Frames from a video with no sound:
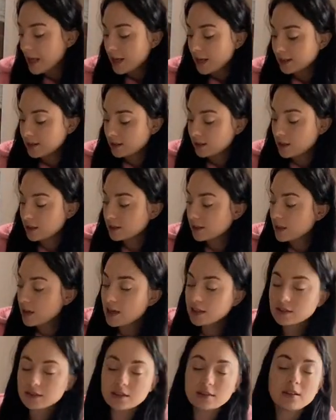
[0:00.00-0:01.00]
И так, я
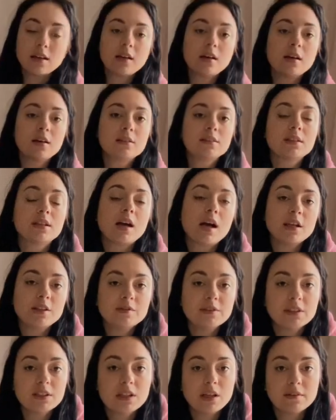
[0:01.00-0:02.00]
ткань, так как ткань
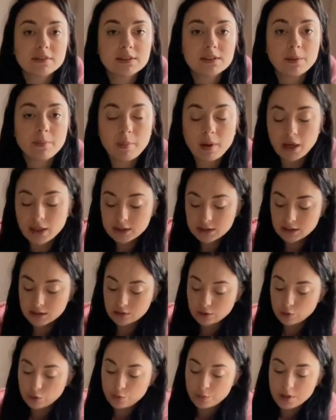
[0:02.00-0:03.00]
взяла в запасе,
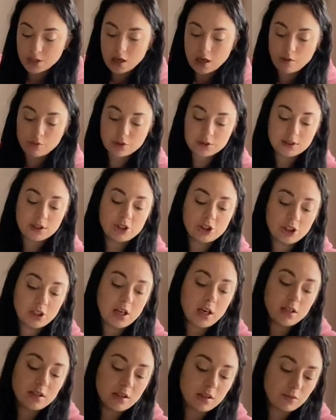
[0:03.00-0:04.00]
то у меня вот
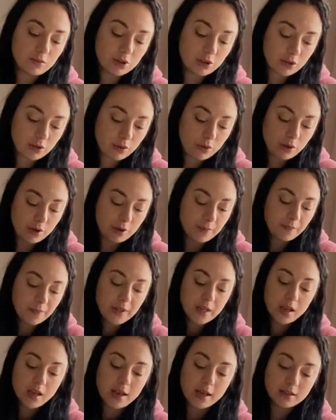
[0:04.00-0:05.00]
сочетание вот такое.
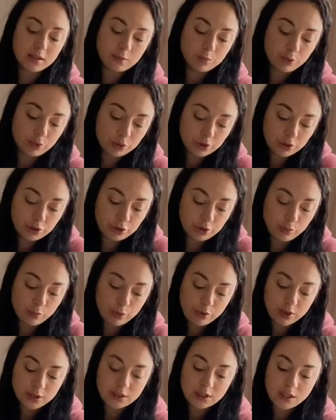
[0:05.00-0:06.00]
Это будут еще
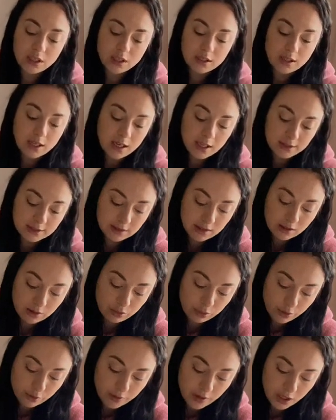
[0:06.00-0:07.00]
бортики на
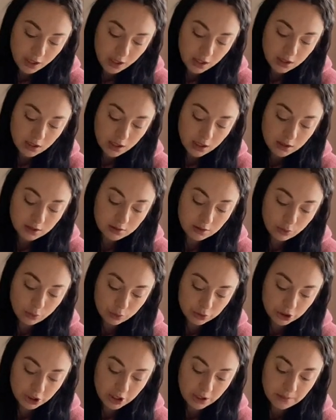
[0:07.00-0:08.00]
изголовье и на
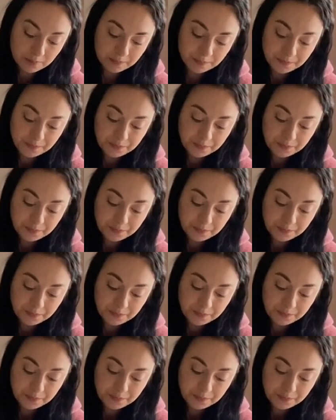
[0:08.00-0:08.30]
изножье.